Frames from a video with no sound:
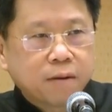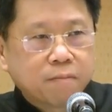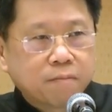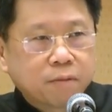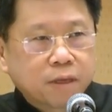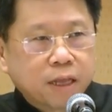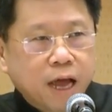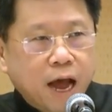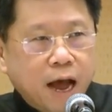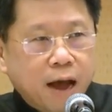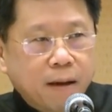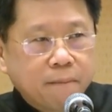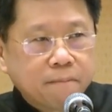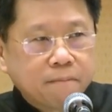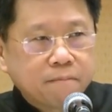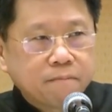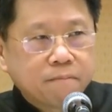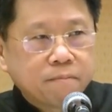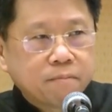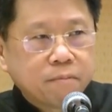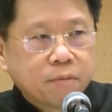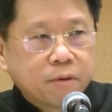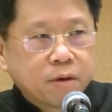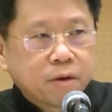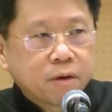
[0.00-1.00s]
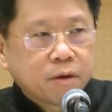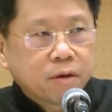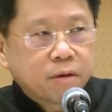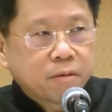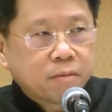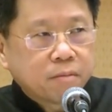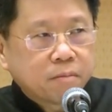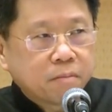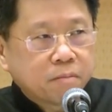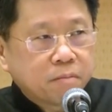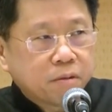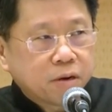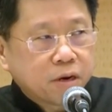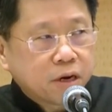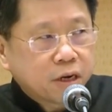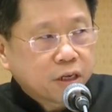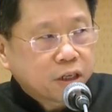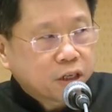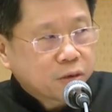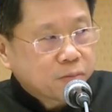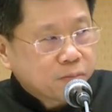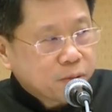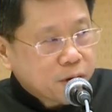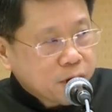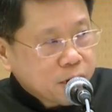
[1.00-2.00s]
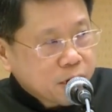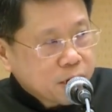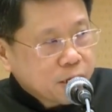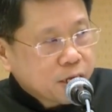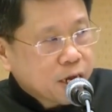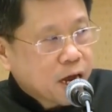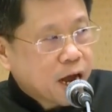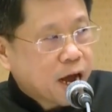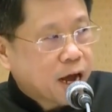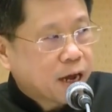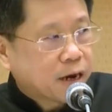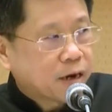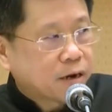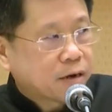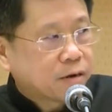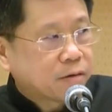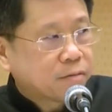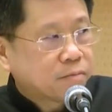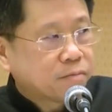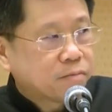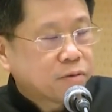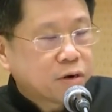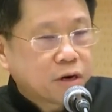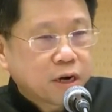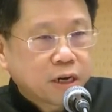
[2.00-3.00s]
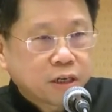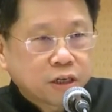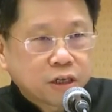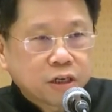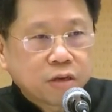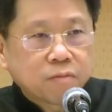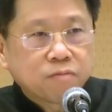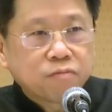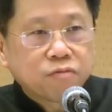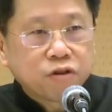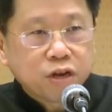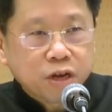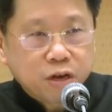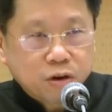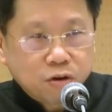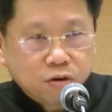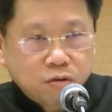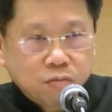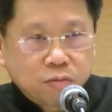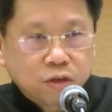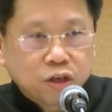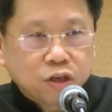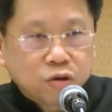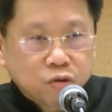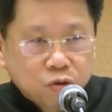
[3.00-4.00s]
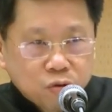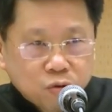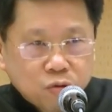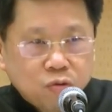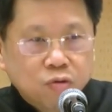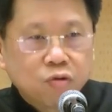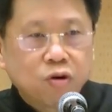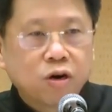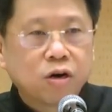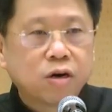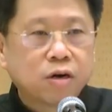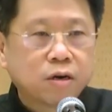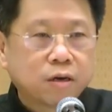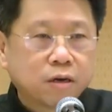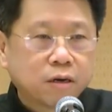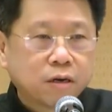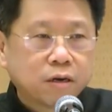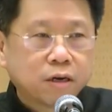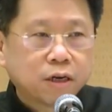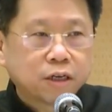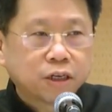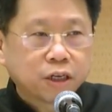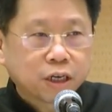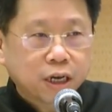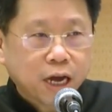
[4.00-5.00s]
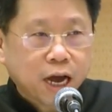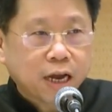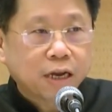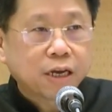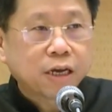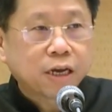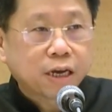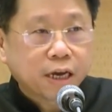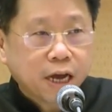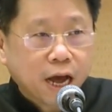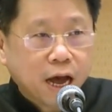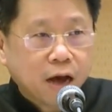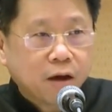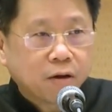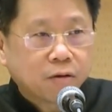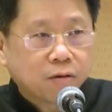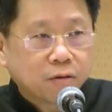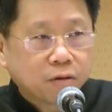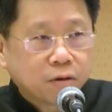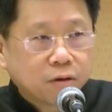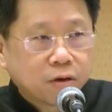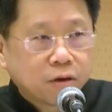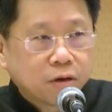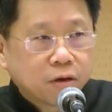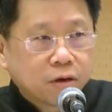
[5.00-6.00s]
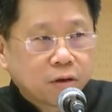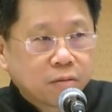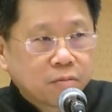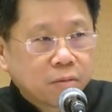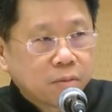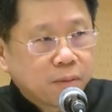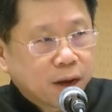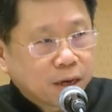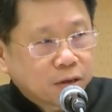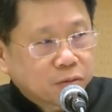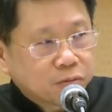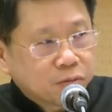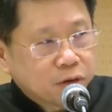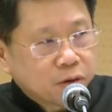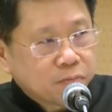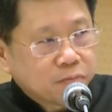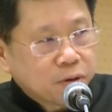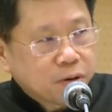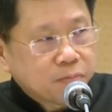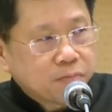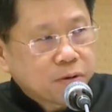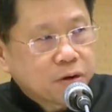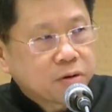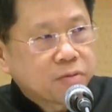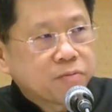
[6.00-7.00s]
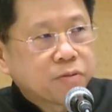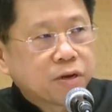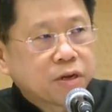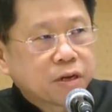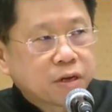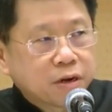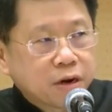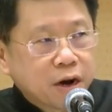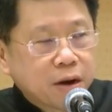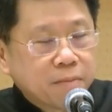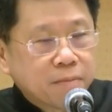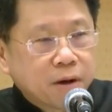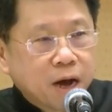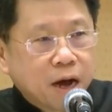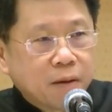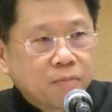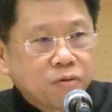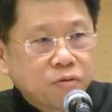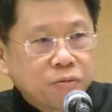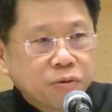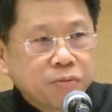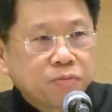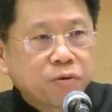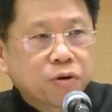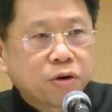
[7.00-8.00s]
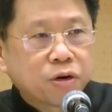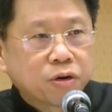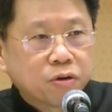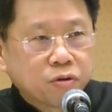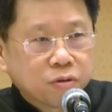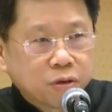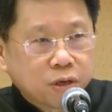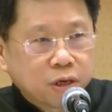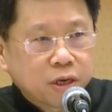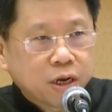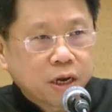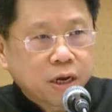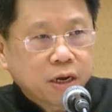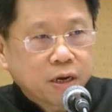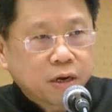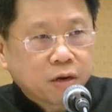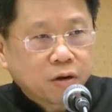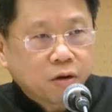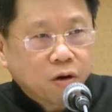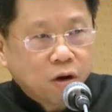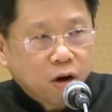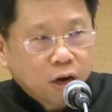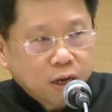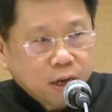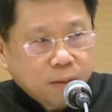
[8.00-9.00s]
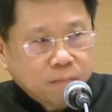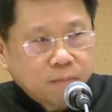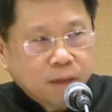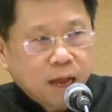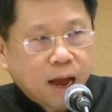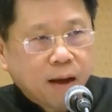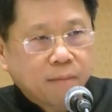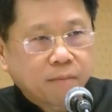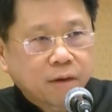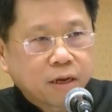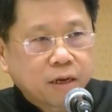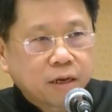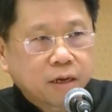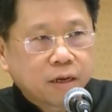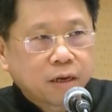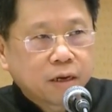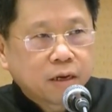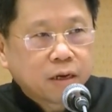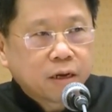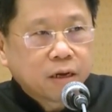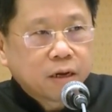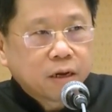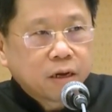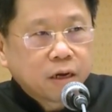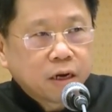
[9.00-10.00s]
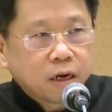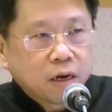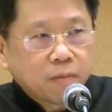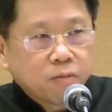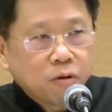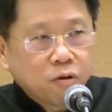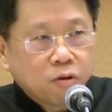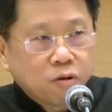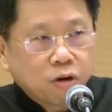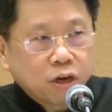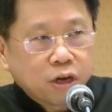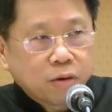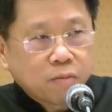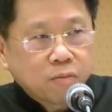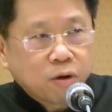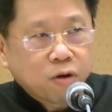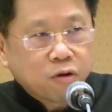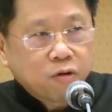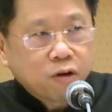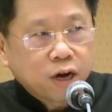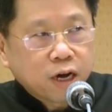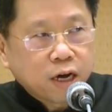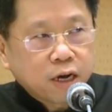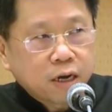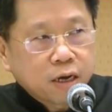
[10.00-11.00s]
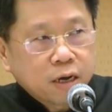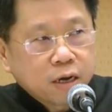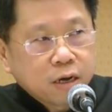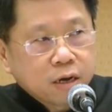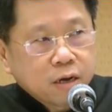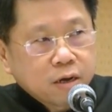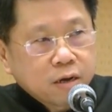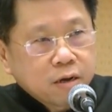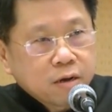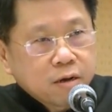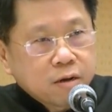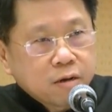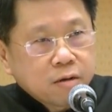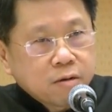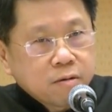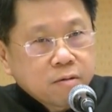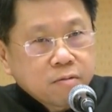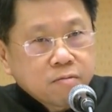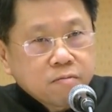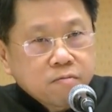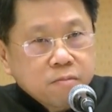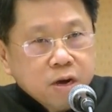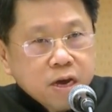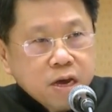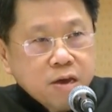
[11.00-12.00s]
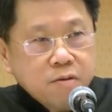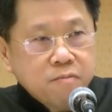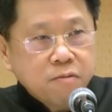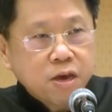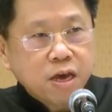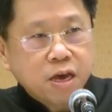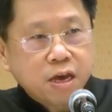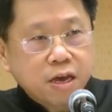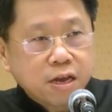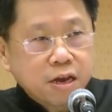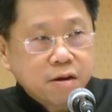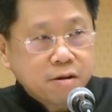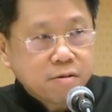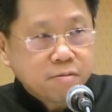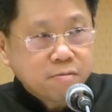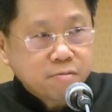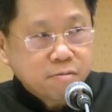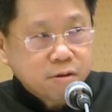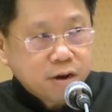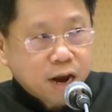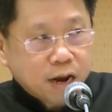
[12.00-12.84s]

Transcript: แล้วก็ตั้งคณะกรรมการสืบสวนสอบสวนในส่วนของกระทรวงและได้ย้ายบุคคลที่ตรวจพบว่ามีส่วนเกี่ยวข้อง2รายพ้นหน้าที่ไปแล้วครับนี่คือกองทุนเสมาพัฒนาชีวิตยังพบการทุจริตเลยครับ